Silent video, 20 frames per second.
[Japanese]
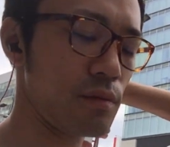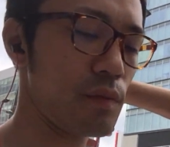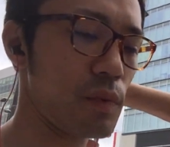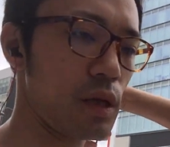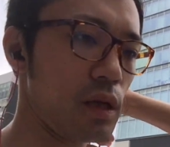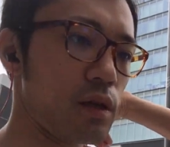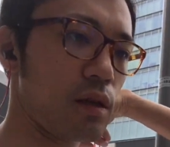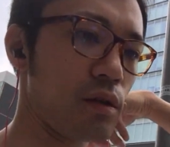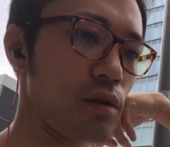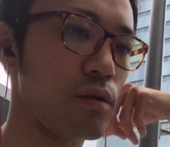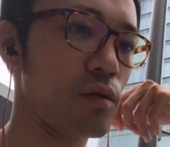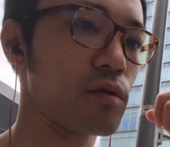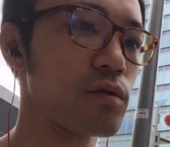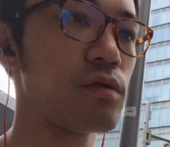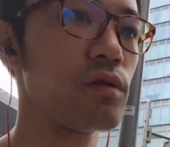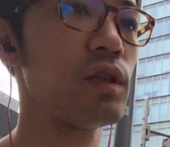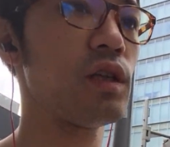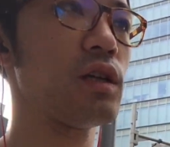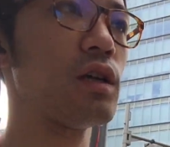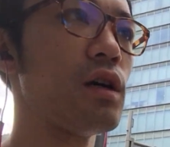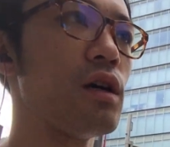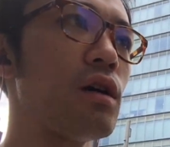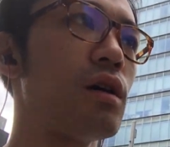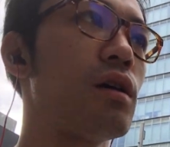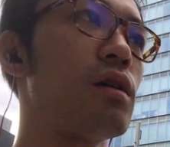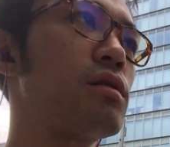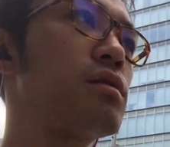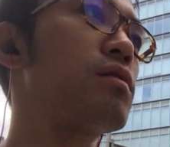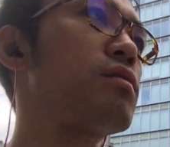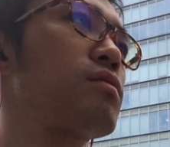勉強国
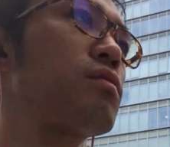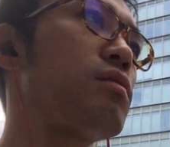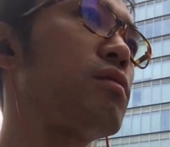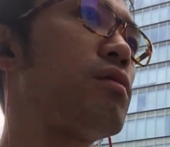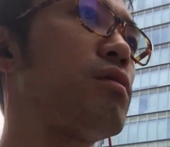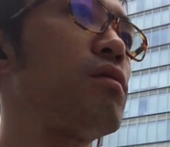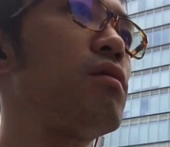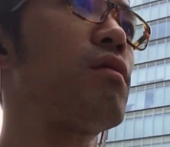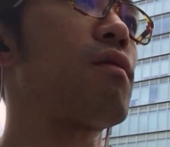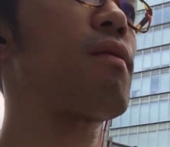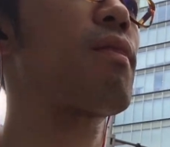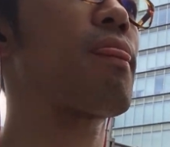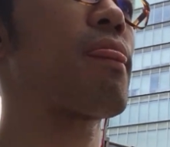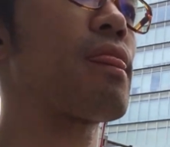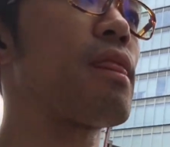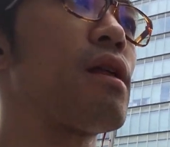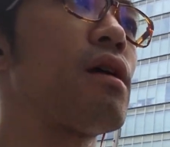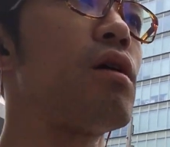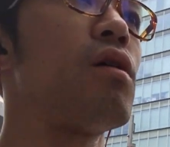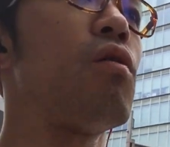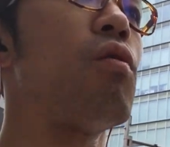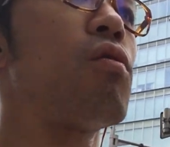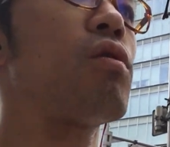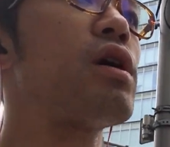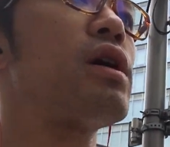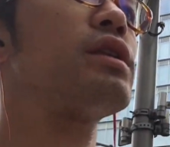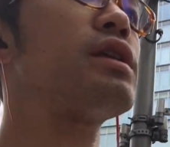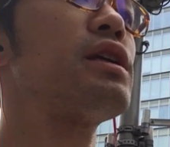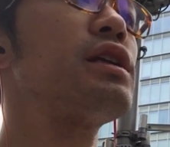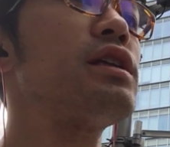がそのお
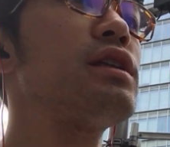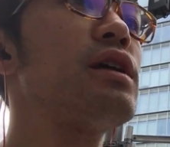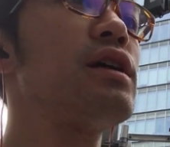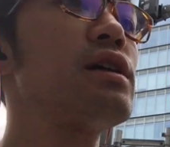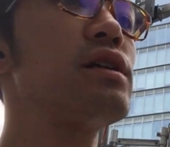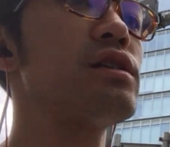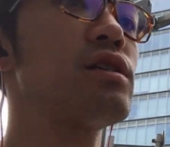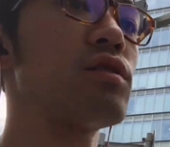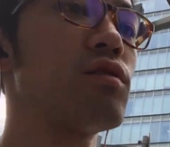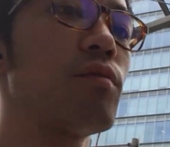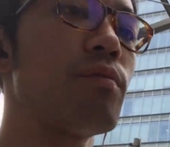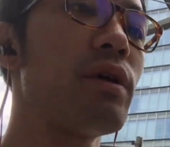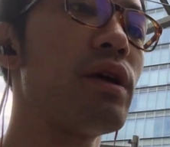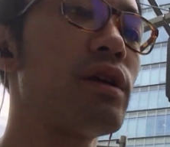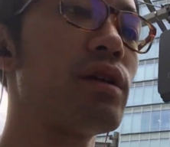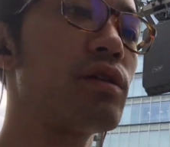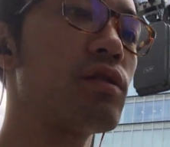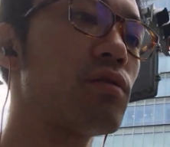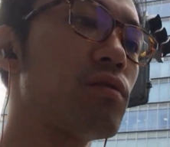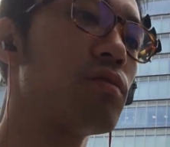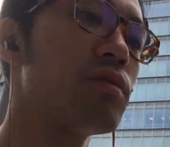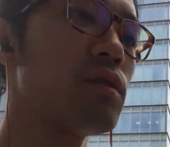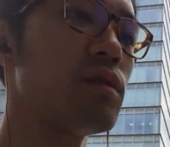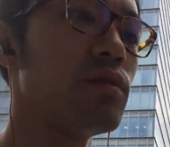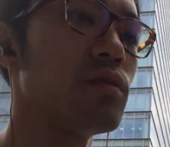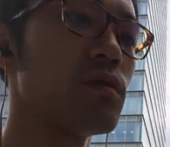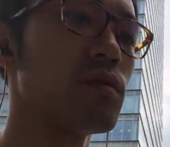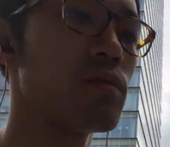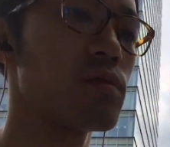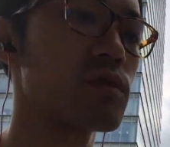金に対しての勉強ってい
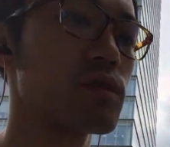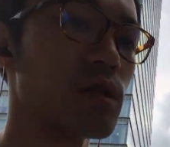うのを